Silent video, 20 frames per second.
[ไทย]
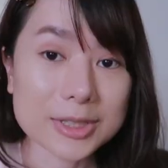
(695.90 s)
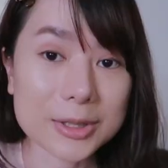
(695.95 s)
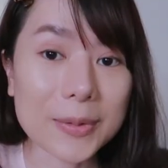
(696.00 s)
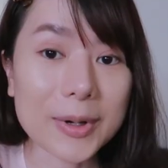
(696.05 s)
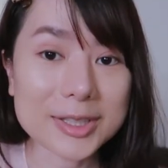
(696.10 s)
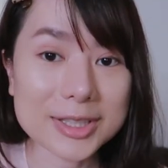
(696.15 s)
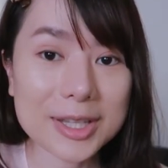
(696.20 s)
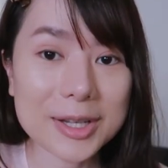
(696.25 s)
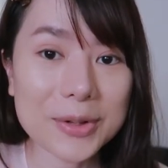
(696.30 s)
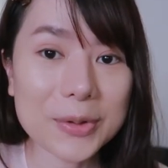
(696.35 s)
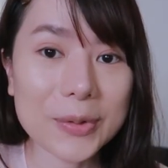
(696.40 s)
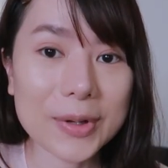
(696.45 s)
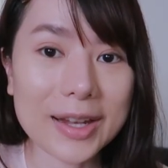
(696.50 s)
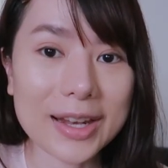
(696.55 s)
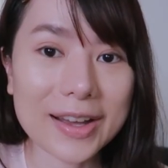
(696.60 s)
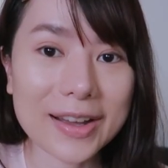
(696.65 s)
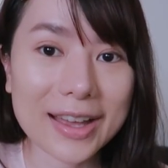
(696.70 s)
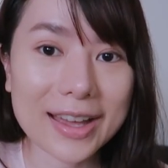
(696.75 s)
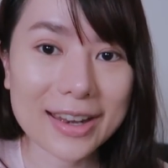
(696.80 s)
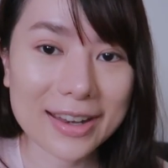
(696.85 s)
สวัสดีดูเล
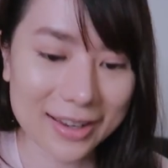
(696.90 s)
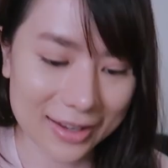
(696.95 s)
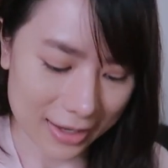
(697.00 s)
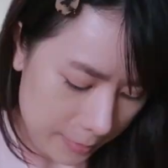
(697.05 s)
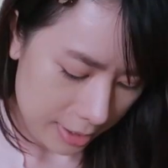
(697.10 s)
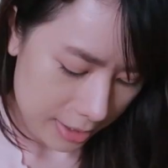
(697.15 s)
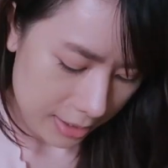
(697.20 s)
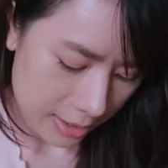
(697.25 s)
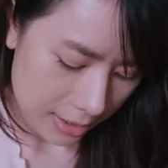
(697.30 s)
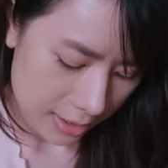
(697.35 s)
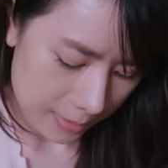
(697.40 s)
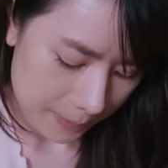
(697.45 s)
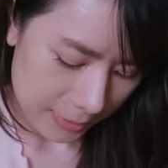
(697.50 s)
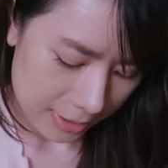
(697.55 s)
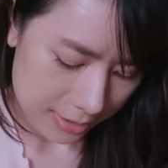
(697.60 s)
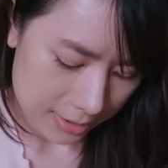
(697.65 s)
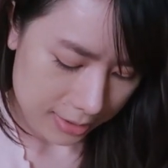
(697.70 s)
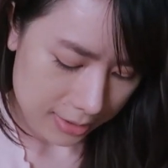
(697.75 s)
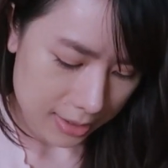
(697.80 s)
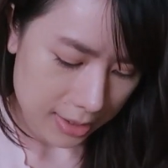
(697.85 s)
ยละกันเมื่อกี้
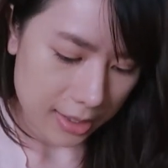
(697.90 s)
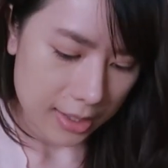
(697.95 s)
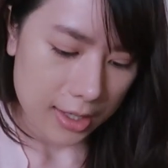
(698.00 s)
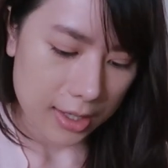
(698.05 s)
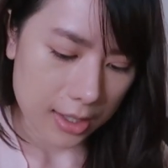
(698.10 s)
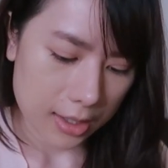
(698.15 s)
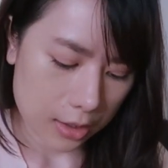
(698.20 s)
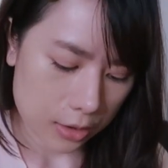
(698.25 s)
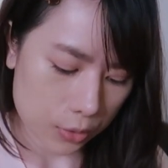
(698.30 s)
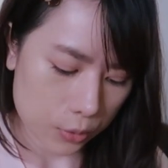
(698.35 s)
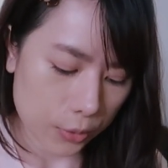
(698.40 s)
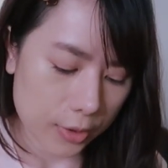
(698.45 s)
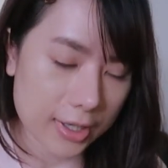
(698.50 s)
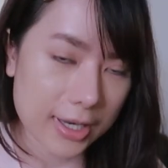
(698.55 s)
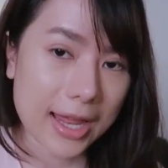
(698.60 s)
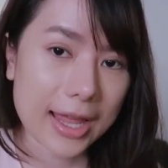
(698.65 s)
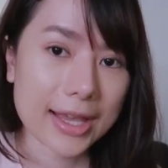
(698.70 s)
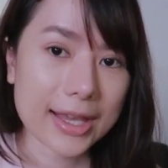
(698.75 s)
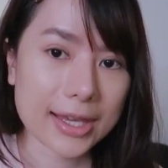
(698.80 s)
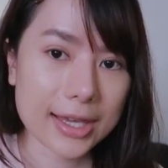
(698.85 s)
เป็นสี Good
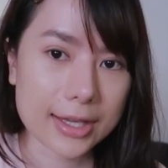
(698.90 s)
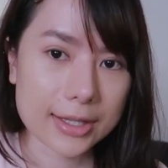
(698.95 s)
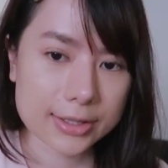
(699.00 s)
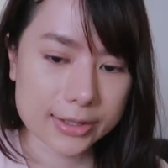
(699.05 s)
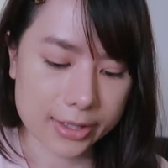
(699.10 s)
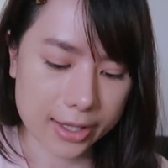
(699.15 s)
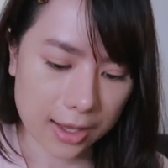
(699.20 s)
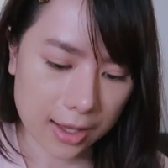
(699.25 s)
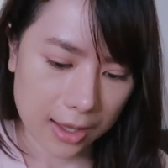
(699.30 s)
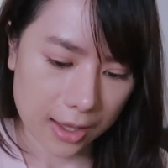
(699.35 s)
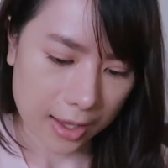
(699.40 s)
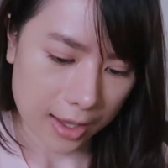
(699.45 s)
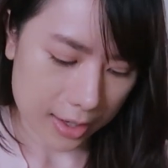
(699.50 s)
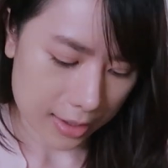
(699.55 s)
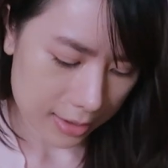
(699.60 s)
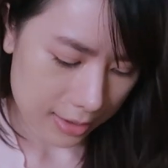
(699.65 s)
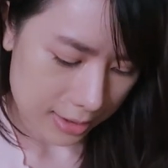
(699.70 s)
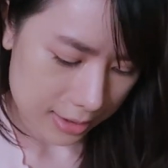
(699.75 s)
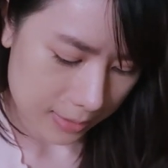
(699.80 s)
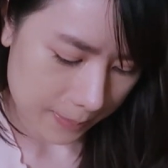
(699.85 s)
Night Kiss นะคะอั
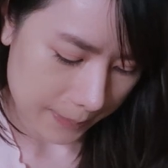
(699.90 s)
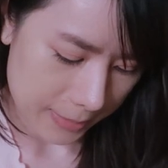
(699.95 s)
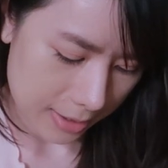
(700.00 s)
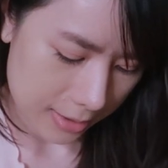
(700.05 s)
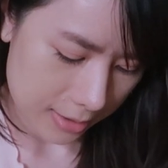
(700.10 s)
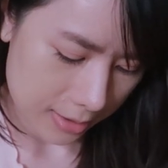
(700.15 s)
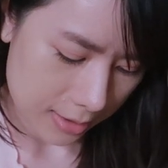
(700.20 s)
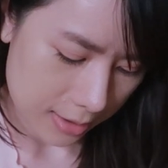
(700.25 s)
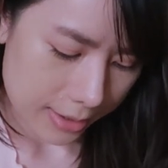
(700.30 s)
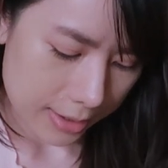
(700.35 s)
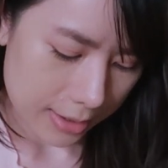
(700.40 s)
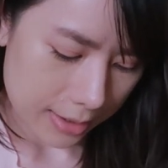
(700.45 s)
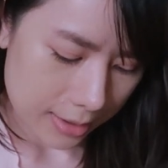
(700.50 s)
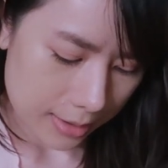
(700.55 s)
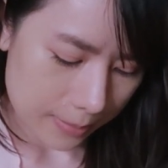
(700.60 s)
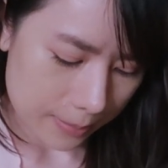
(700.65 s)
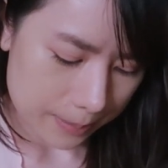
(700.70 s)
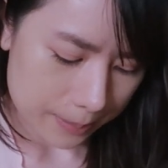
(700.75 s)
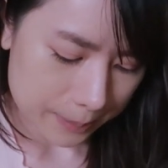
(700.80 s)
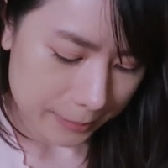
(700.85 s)
นนี้จะเป็นสี
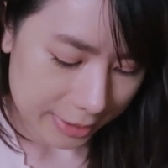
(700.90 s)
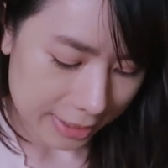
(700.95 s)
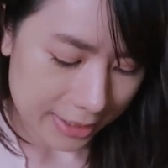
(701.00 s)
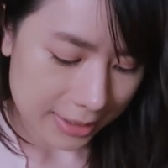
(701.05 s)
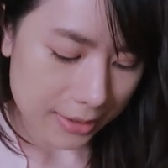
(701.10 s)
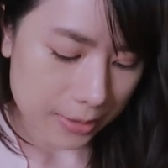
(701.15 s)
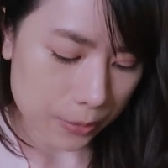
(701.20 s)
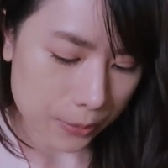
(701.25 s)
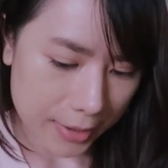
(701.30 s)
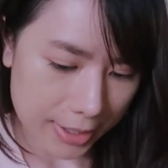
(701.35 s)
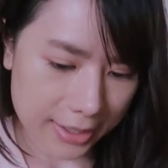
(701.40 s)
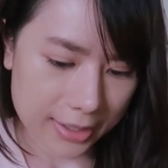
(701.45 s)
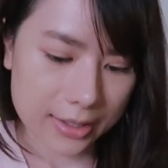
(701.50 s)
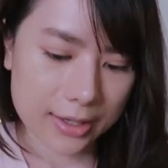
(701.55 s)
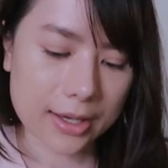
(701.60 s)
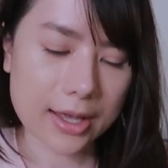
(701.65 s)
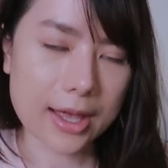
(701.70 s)
Bling Ring